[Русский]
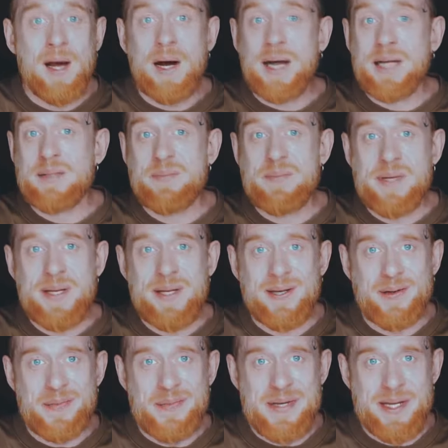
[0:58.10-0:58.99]

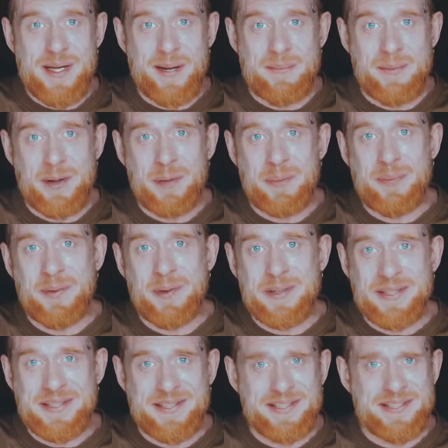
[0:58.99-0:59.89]
Отбери у меня мою
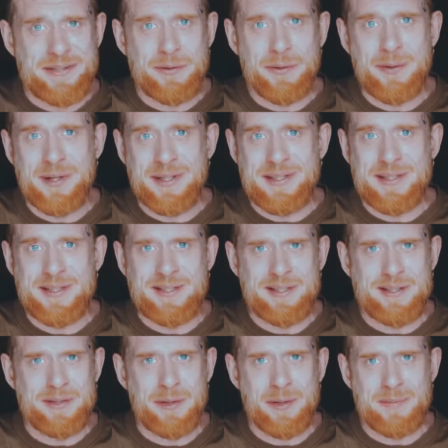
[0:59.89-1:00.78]
молодость,
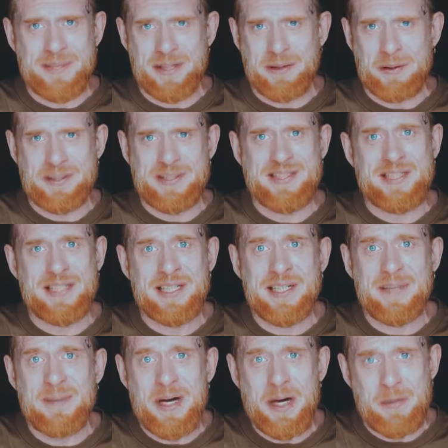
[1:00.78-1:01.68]
гордость, дом, да хоть
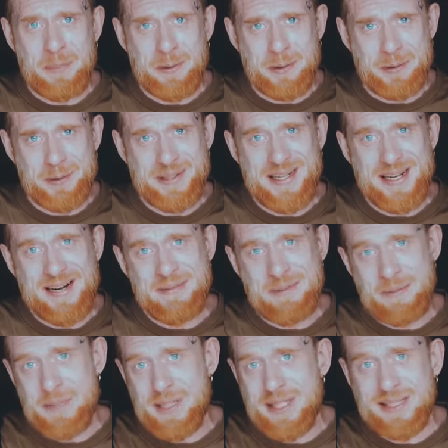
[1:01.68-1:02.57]
тело мое по кускам
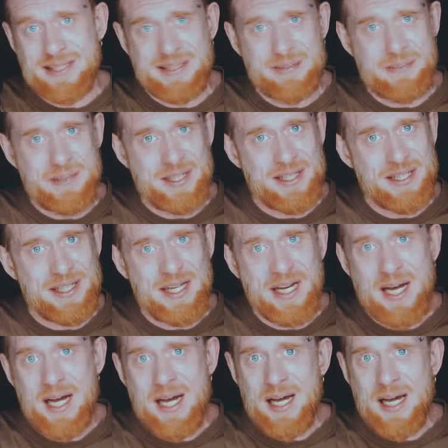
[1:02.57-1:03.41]
у меня забери.